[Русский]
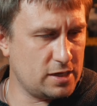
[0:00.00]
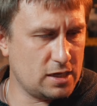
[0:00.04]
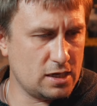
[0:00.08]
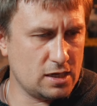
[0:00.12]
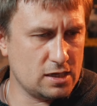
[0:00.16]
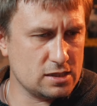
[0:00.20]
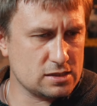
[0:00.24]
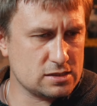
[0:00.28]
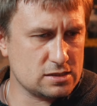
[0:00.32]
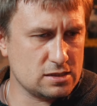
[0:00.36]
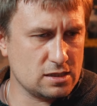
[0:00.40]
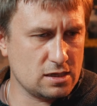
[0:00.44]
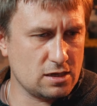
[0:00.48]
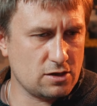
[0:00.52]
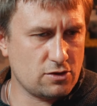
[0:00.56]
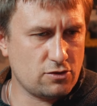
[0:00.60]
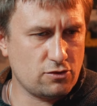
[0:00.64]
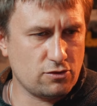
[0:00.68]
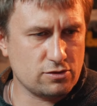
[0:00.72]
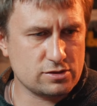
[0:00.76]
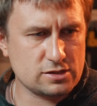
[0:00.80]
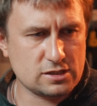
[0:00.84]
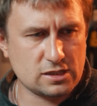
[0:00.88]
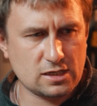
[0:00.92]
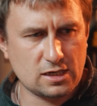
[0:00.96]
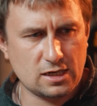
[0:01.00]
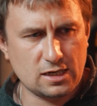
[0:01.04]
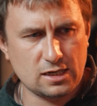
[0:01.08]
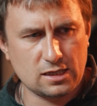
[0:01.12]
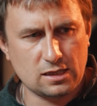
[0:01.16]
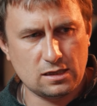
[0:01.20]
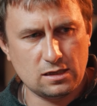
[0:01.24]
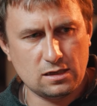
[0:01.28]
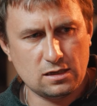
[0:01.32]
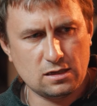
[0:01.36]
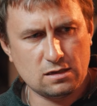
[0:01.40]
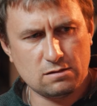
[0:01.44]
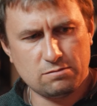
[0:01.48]
Хересные
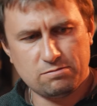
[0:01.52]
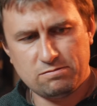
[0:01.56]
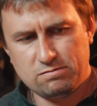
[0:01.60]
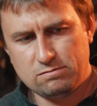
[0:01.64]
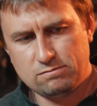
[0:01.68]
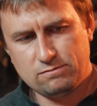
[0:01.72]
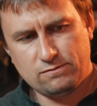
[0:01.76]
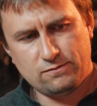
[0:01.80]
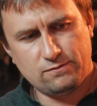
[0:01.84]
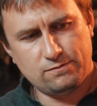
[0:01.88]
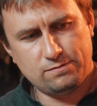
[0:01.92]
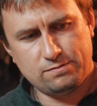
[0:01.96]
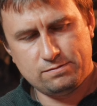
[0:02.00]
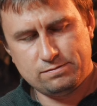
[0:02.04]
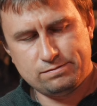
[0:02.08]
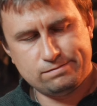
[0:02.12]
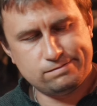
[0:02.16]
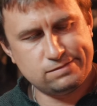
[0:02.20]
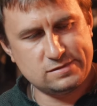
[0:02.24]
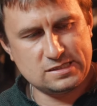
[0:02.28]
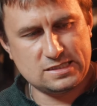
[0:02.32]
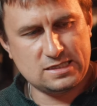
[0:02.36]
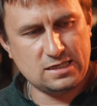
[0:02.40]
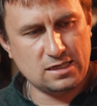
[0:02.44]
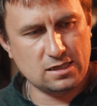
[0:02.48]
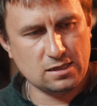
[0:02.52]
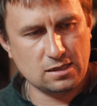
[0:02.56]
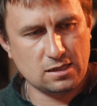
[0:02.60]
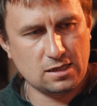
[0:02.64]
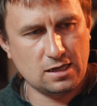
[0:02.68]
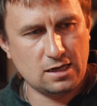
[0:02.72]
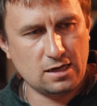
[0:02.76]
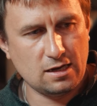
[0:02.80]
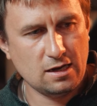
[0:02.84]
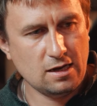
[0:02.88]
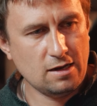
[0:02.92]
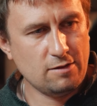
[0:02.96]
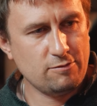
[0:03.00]
хоксхеды
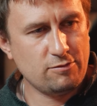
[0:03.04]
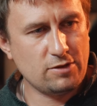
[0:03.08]
сделали,